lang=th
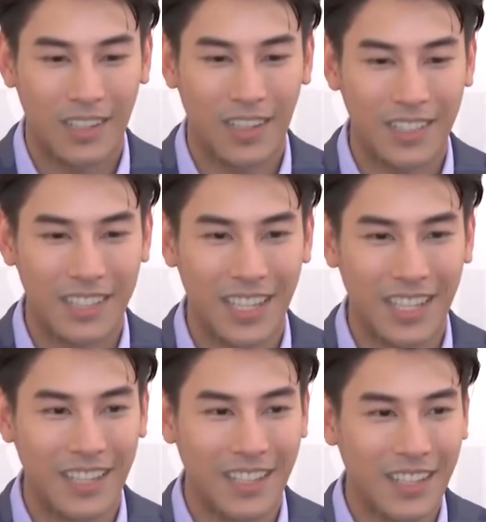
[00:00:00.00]
ก็จริ
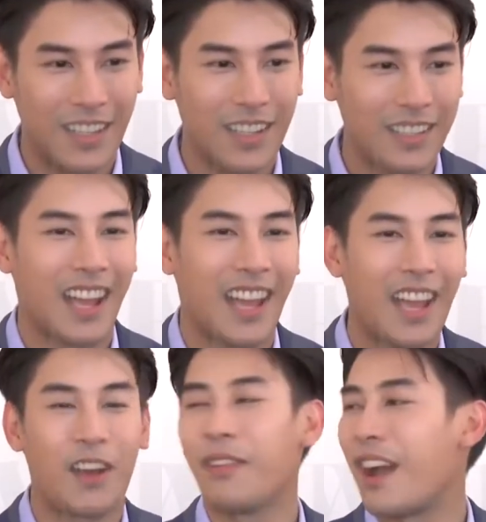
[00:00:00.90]
งๆก็อยาก
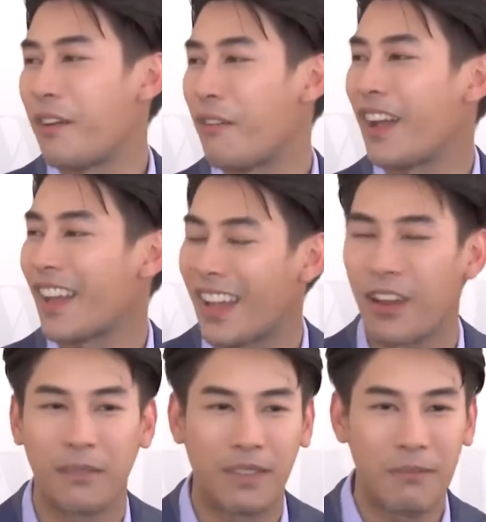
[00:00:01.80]
ให้ออฟหายไวๆอยาก
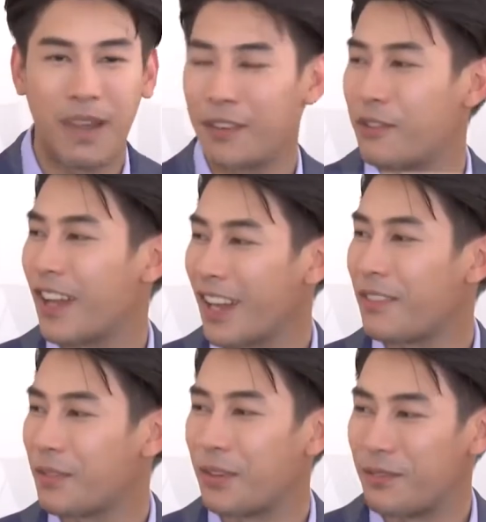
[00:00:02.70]
ให้ออฟได้มาด้วย
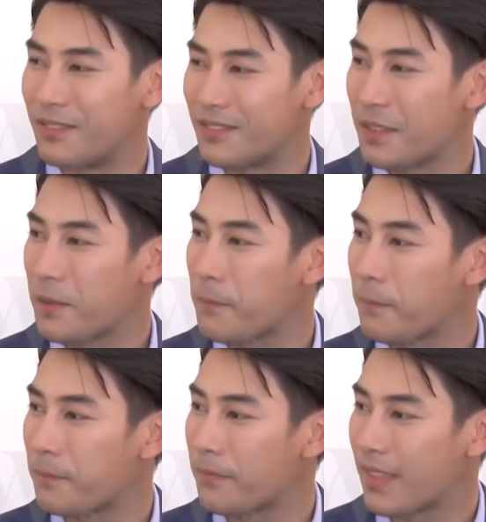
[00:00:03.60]
ครับมันเกิดอา
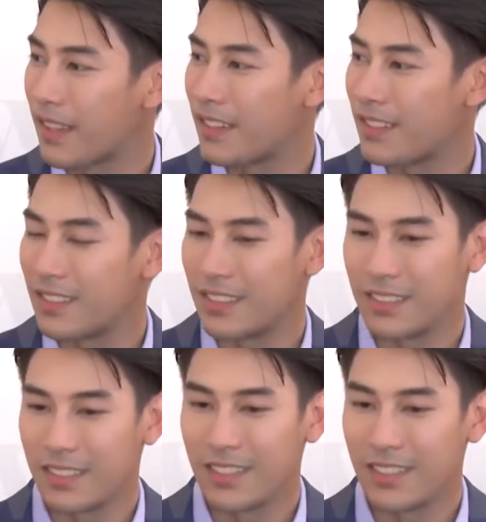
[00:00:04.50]
ได้อวยพรหรือ